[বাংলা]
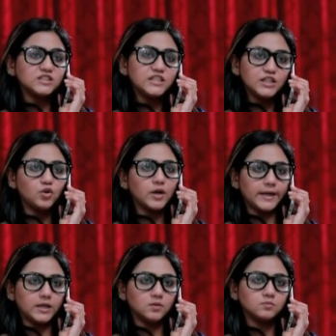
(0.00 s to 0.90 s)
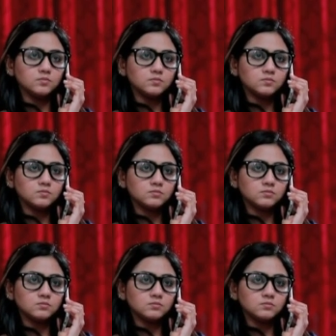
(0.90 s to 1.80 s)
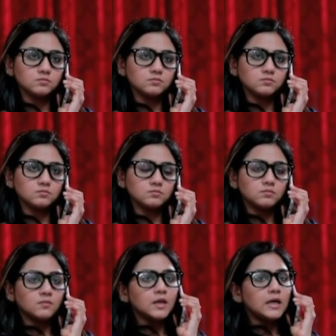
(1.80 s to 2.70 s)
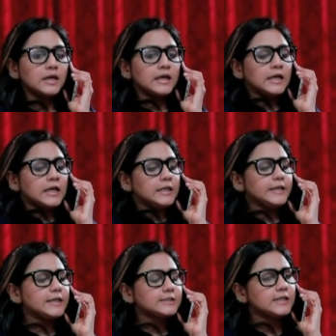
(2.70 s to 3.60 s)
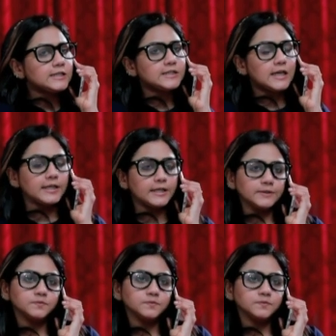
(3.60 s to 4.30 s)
চিনিও খাই না চায়ে লিকার খান তো লিকার ছাড়া চা খাই